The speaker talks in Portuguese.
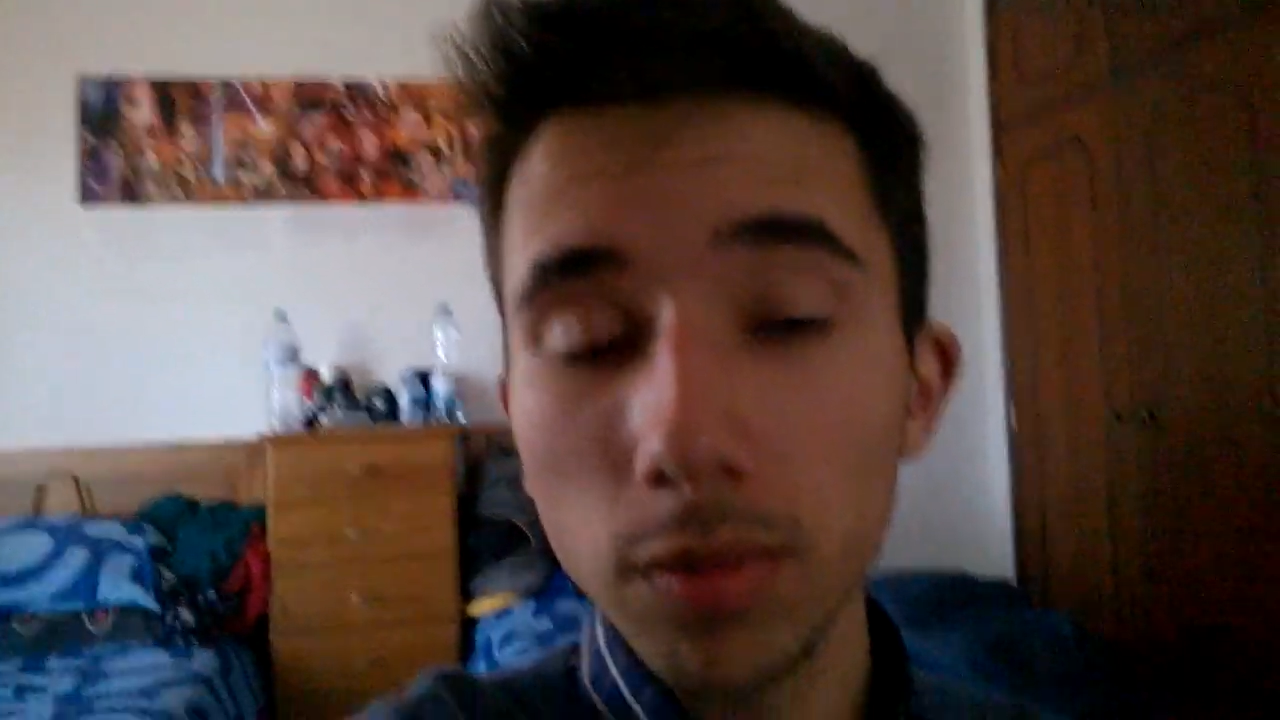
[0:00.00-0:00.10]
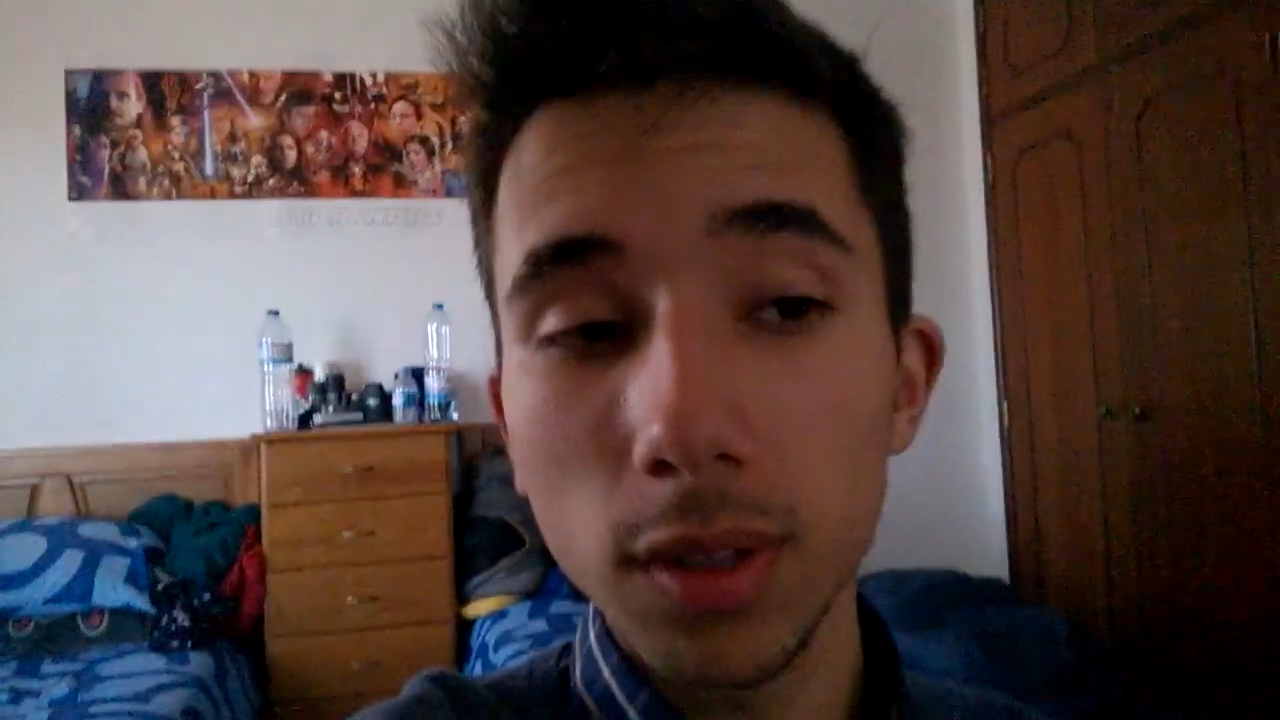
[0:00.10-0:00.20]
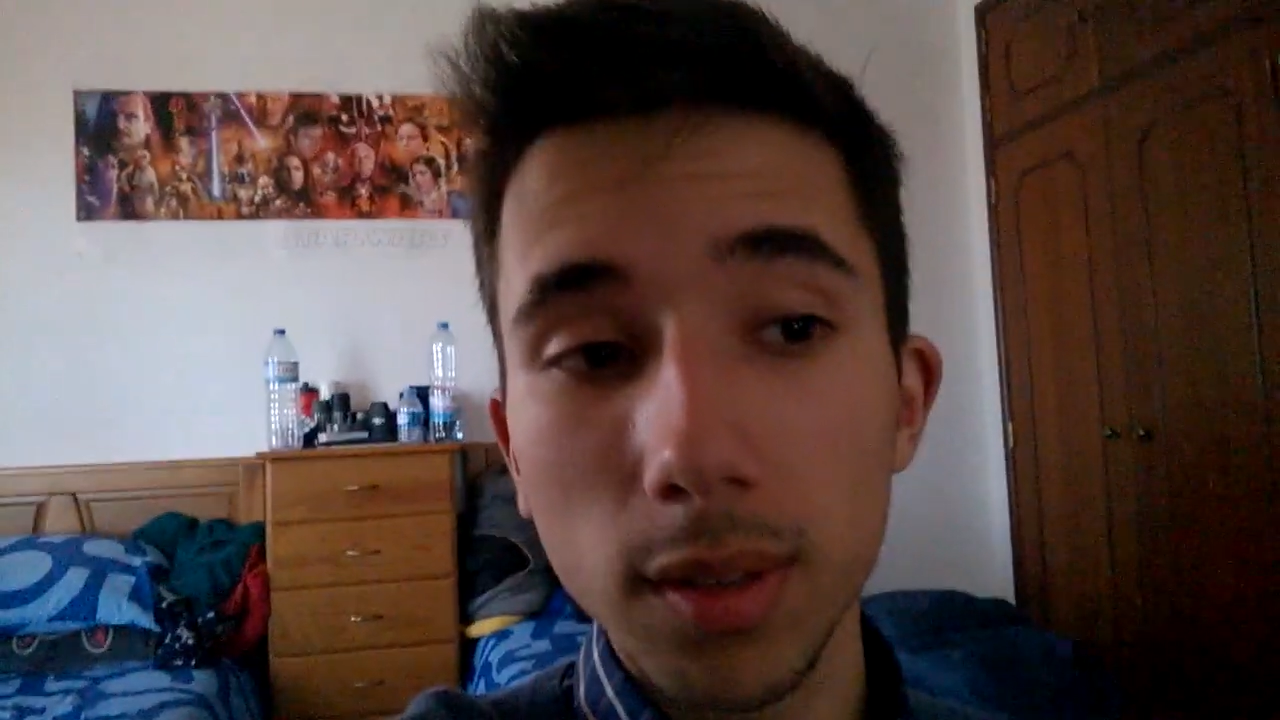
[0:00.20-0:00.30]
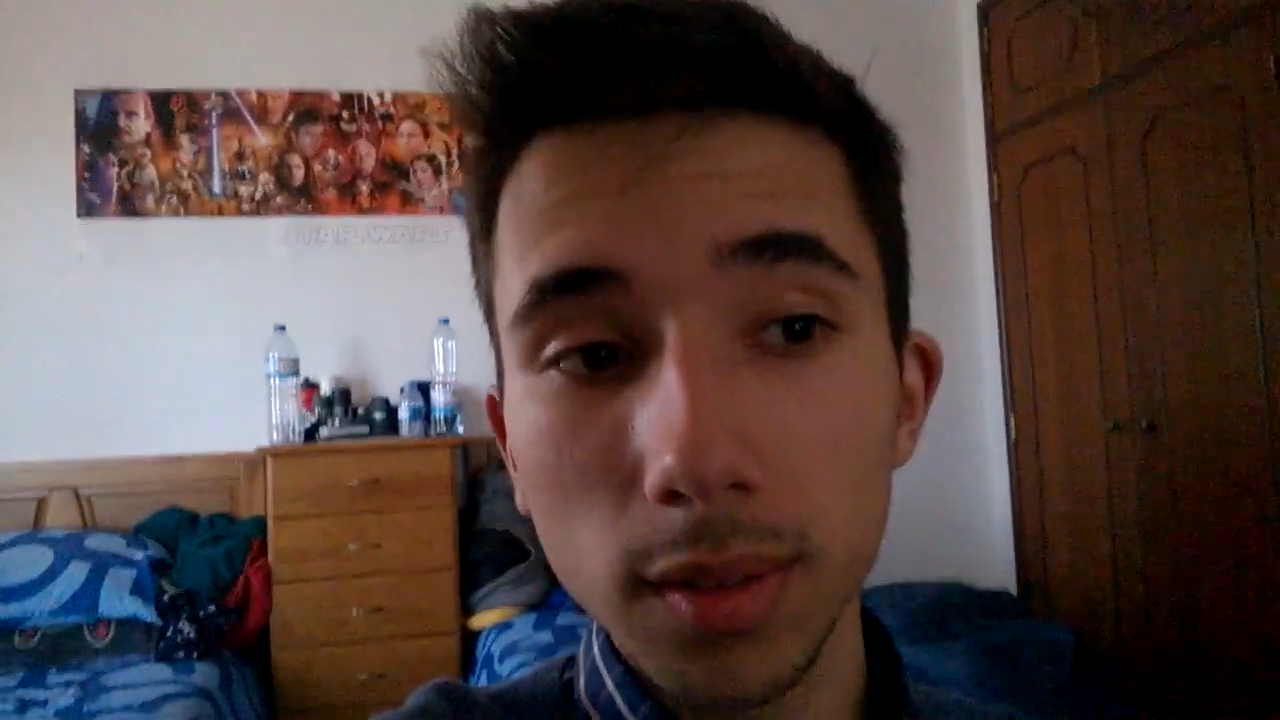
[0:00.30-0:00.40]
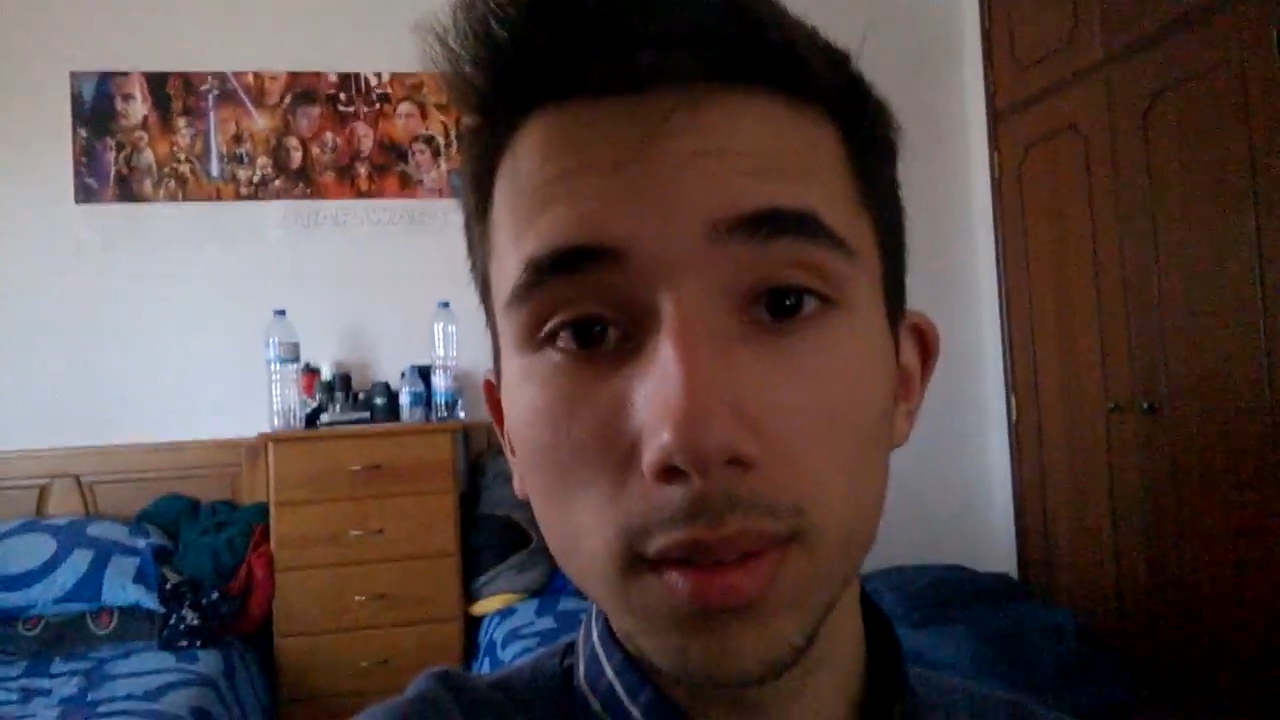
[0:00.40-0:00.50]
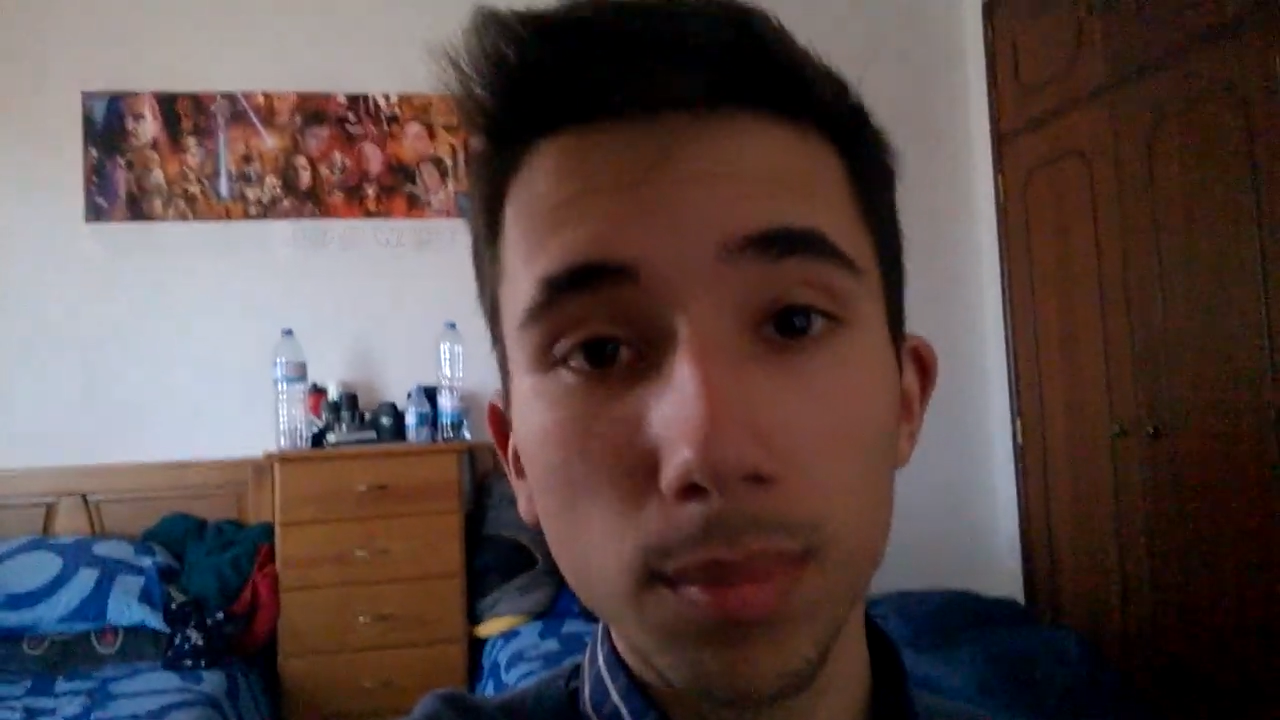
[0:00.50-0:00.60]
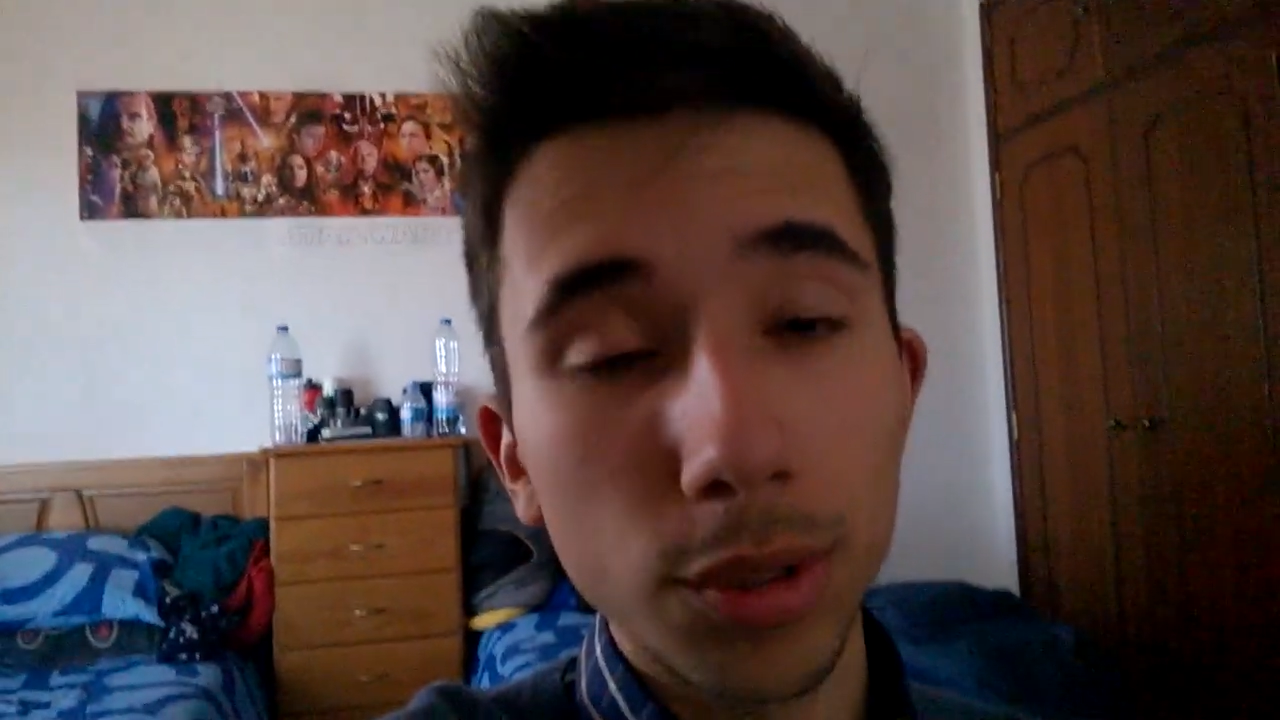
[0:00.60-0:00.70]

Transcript: fique